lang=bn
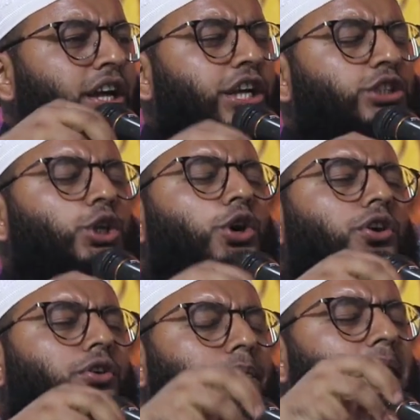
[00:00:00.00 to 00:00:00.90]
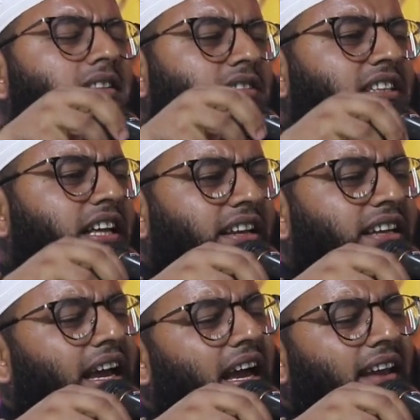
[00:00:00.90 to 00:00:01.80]
কিছু
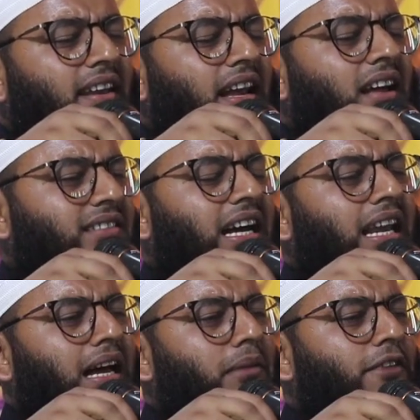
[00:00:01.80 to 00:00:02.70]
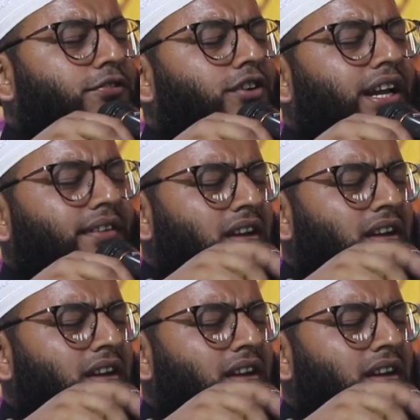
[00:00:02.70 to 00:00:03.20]
ব্যক্তিদেরকে আল্লাহ তালা মাফ করে